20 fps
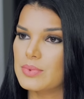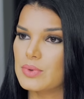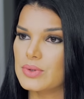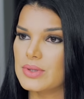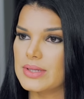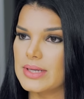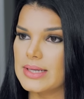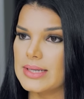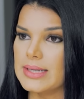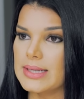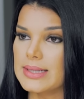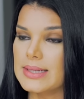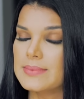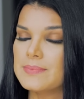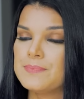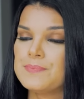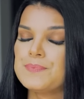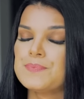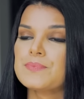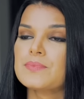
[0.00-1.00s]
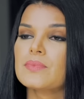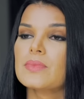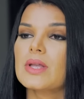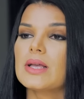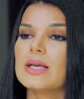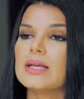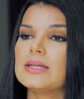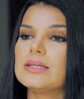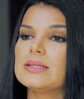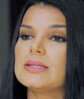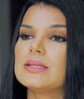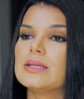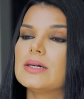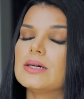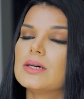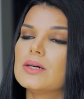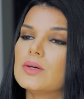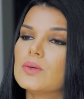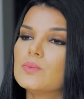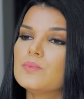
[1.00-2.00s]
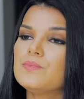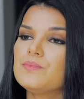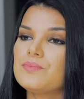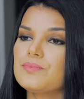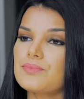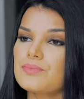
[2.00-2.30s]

proteína, então